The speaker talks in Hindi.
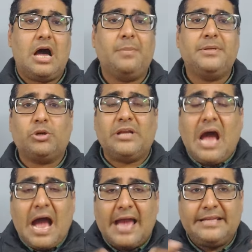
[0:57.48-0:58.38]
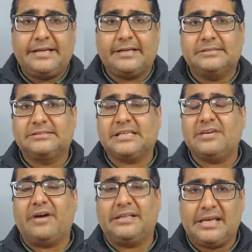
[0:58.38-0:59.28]
अब इन्होंने हाई रिटर्न्स के
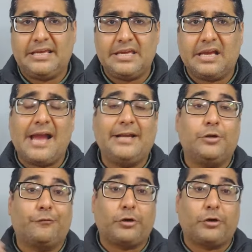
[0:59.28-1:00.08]
वादे किए काइंड ऑफ